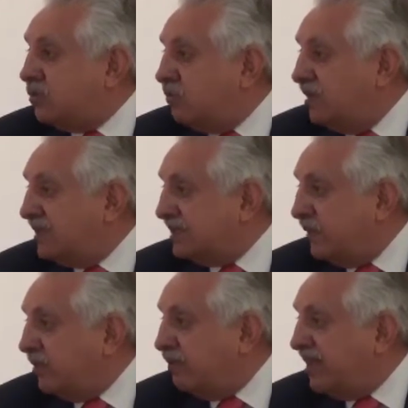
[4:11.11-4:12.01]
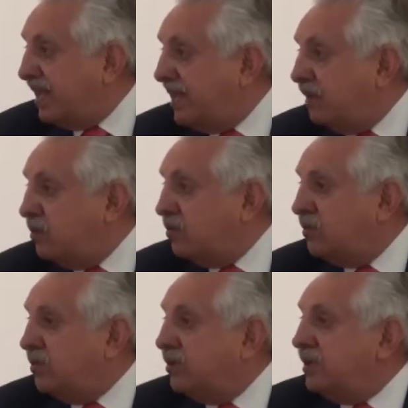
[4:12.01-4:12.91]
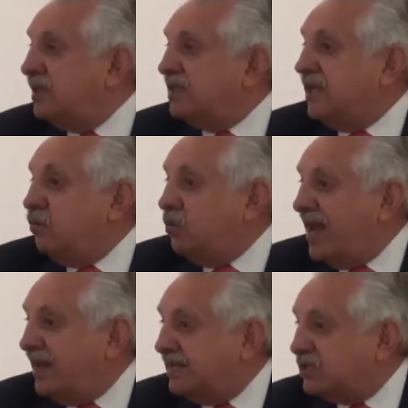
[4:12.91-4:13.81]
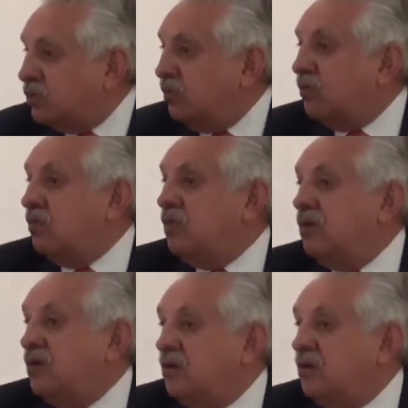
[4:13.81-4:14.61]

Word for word: como el Estado de México, tribunales como